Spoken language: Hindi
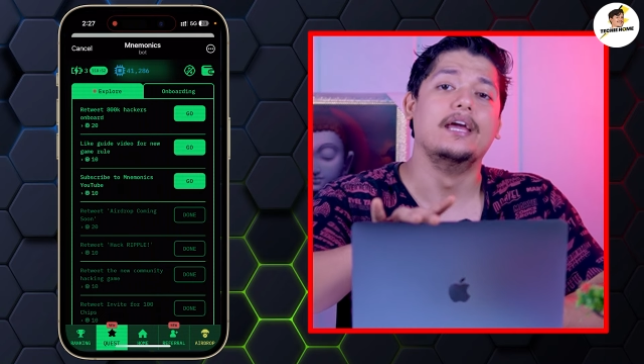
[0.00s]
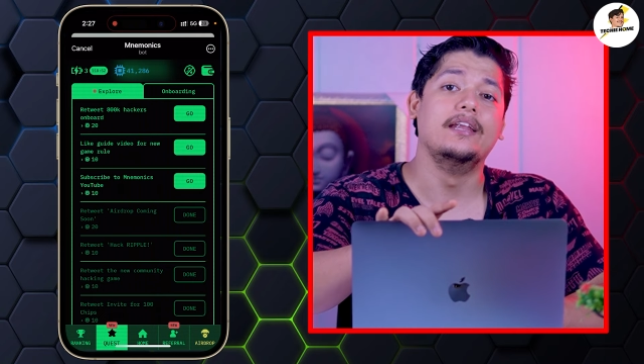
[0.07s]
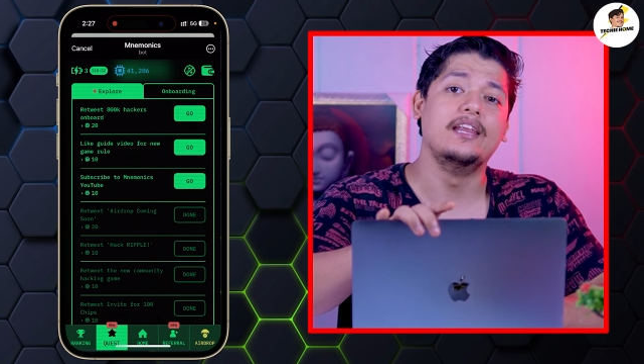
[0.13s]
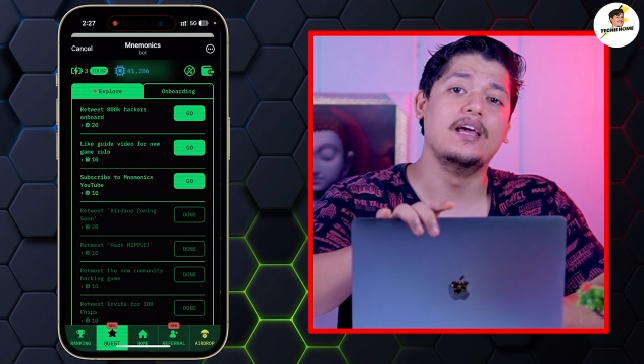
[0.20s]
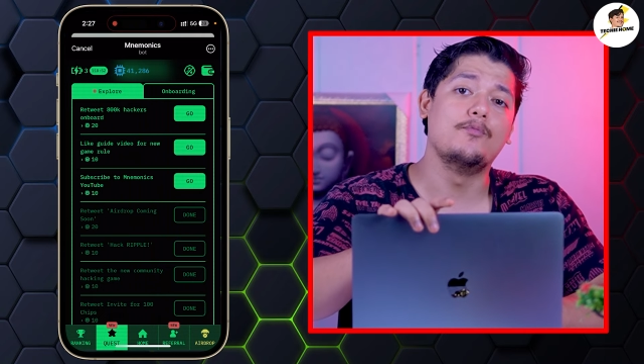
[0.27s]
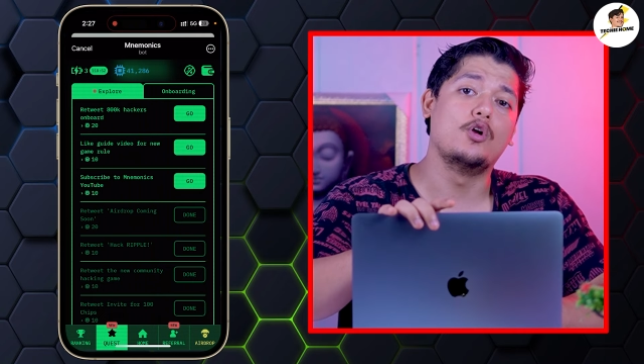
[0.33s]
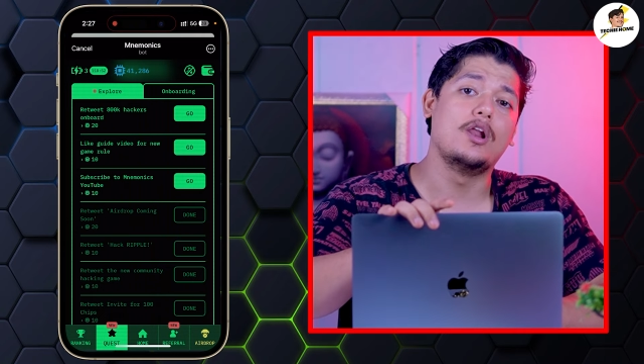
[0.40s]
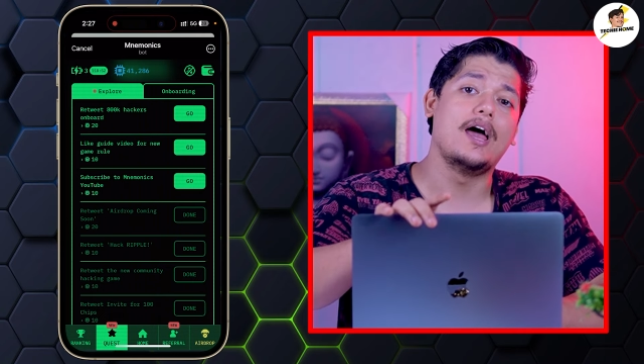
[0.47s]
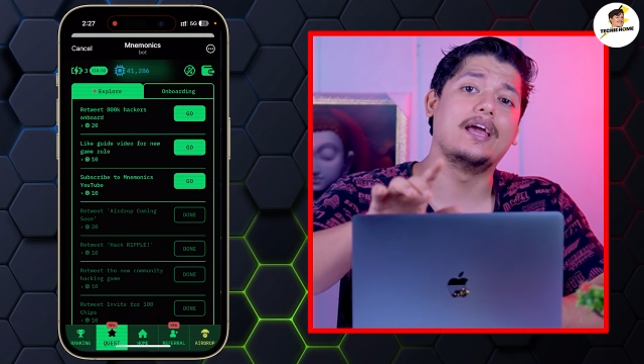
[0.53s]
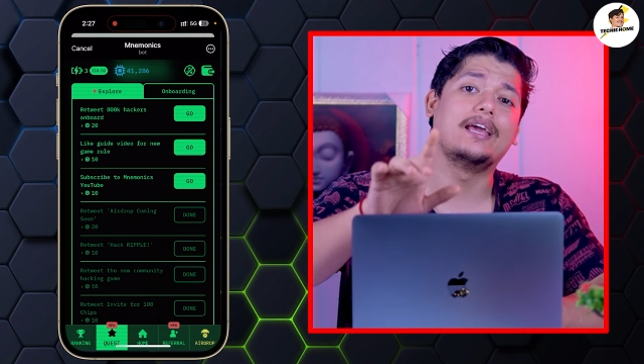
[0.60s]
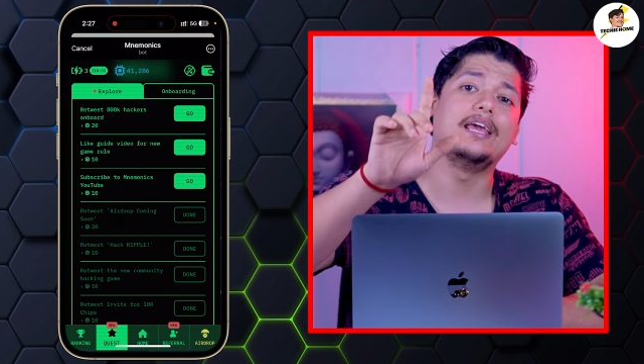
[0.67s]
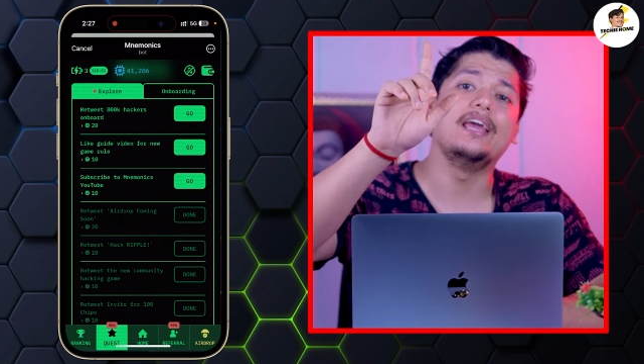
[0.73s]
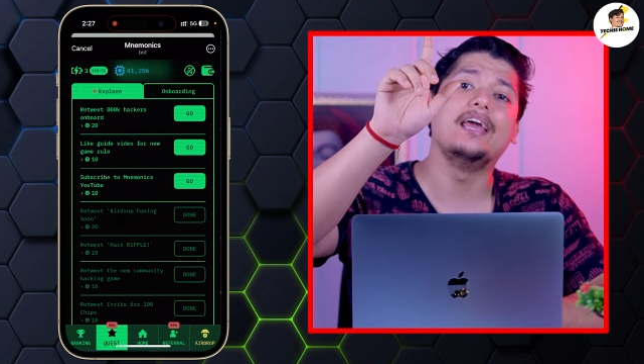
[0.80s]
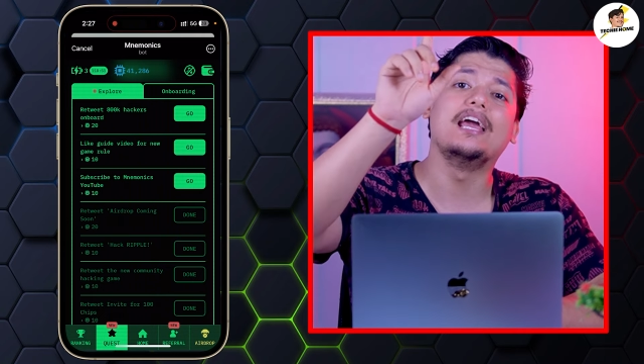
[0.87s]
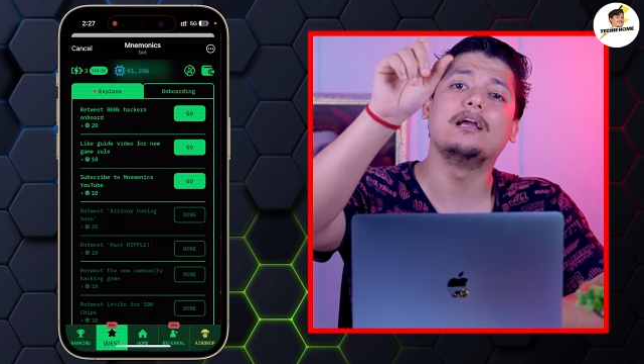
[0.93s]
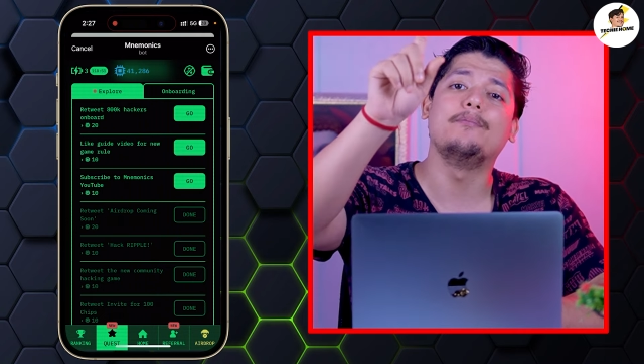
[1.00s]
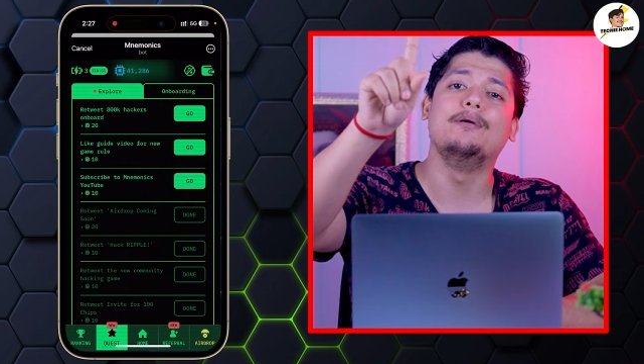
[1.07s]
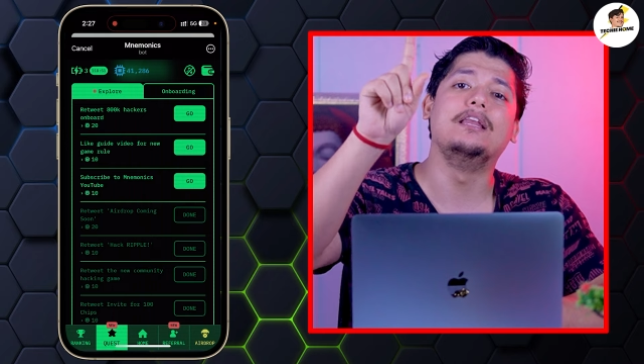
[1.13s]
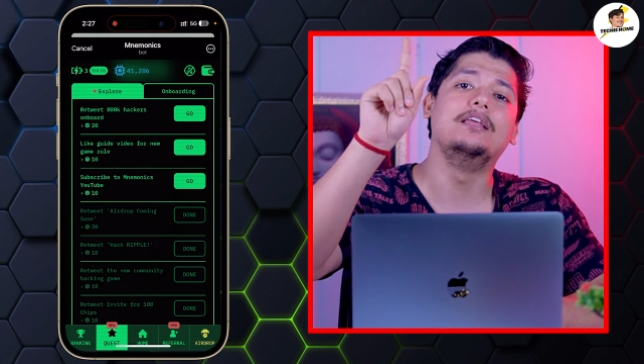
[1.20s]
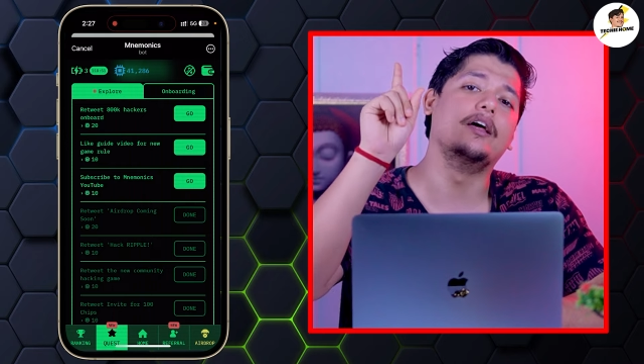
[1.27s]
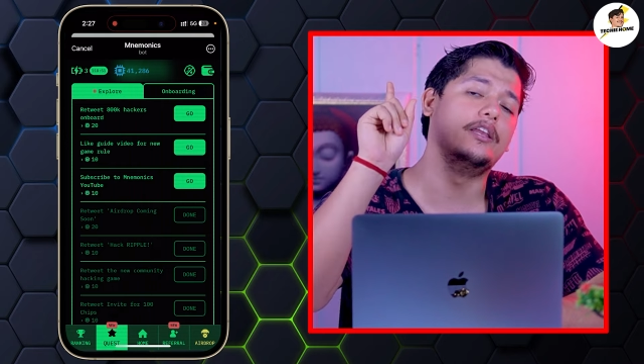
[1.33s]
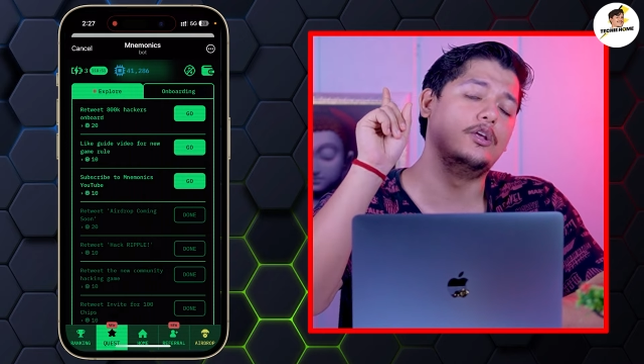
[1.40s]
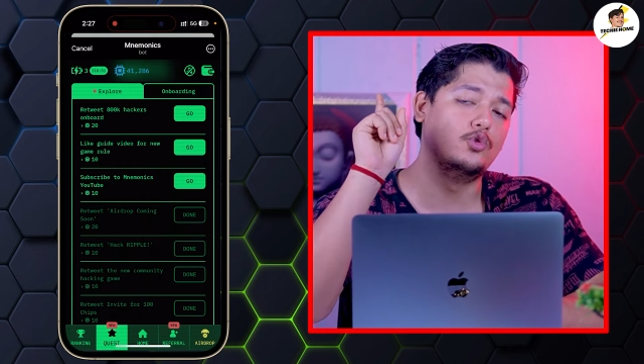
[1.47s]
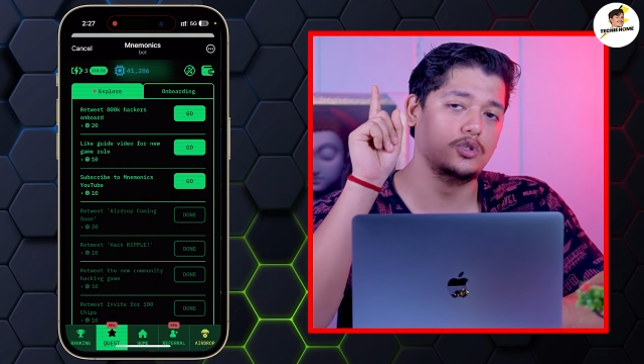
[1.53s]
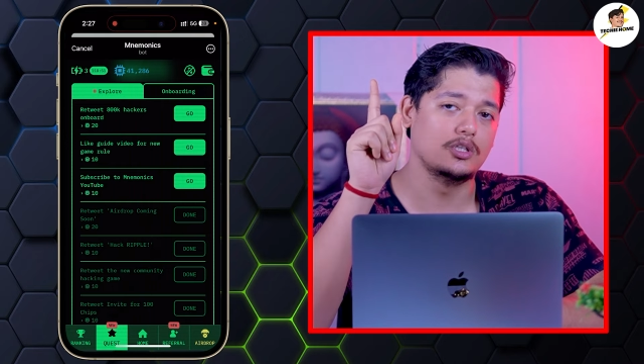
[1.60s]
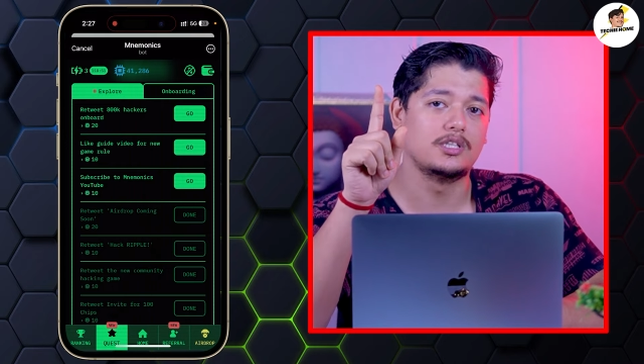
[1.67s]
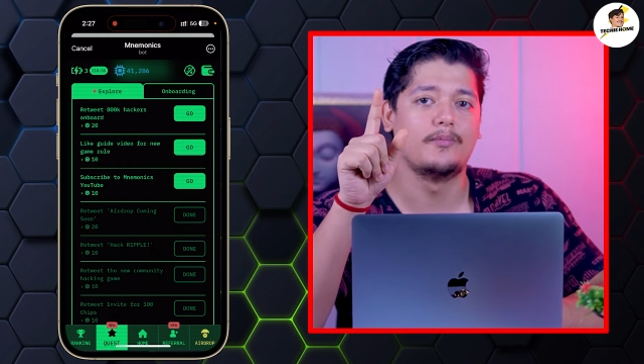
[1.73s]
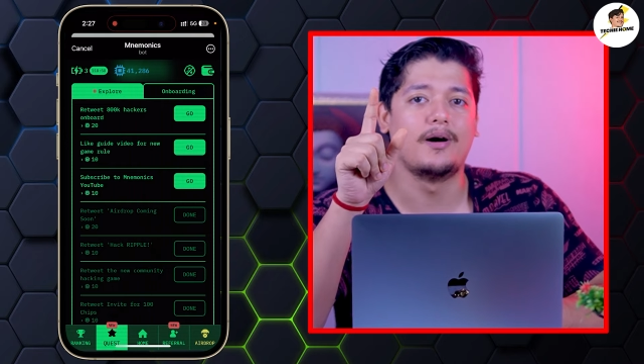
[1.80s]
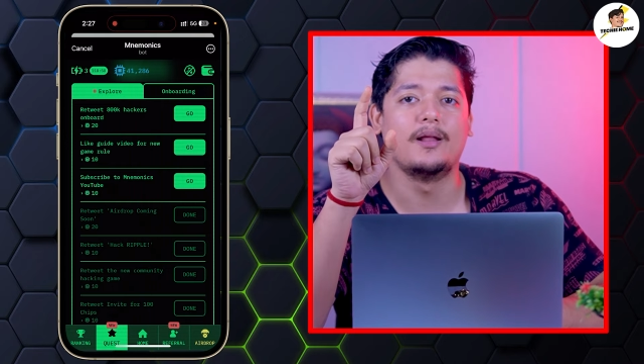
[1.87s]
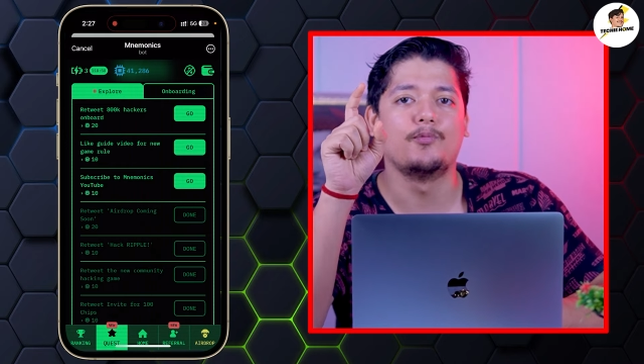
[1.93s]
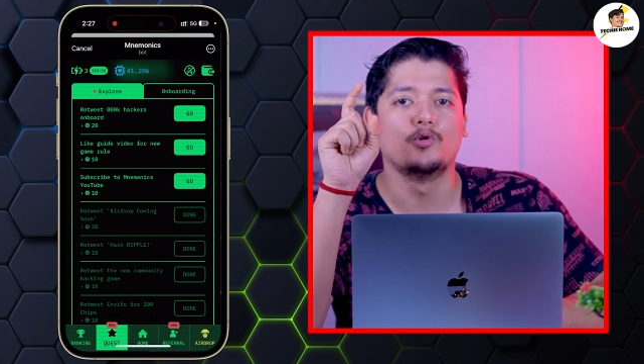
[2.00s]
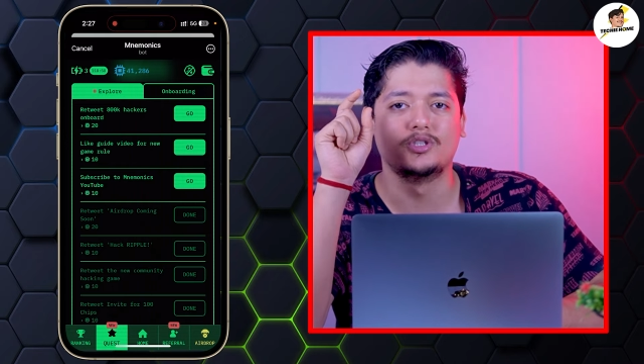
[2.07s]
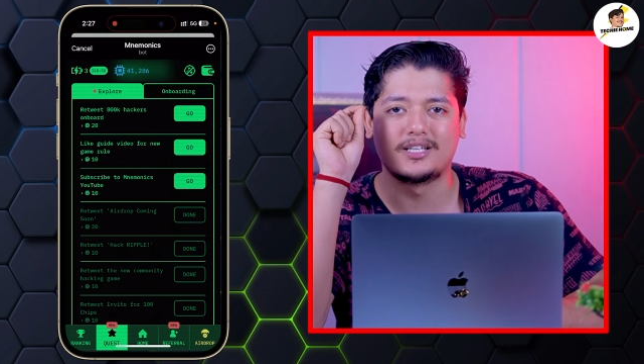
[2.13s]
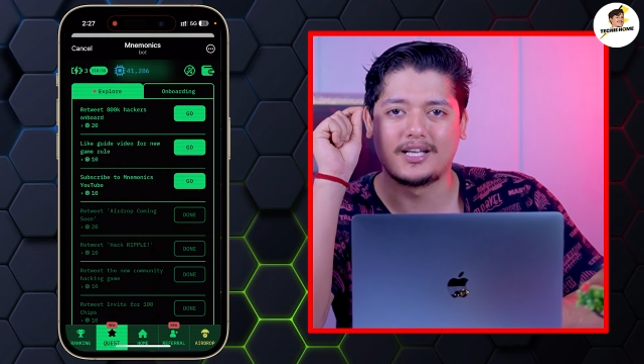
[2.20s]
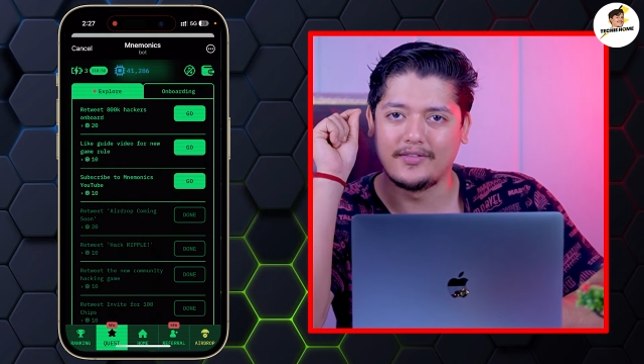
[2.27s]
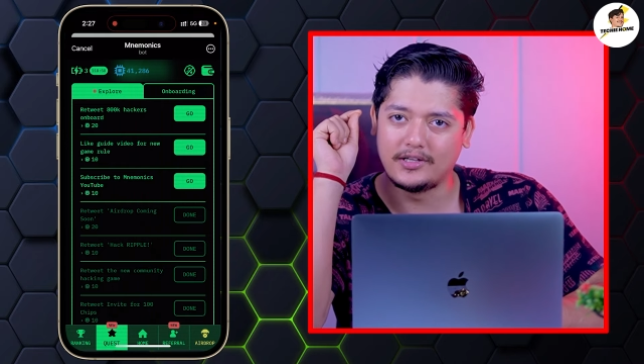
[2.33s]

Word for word: इनने बोला है कि एक मिलियन यूजर्स हमारे प्रोजेक्ट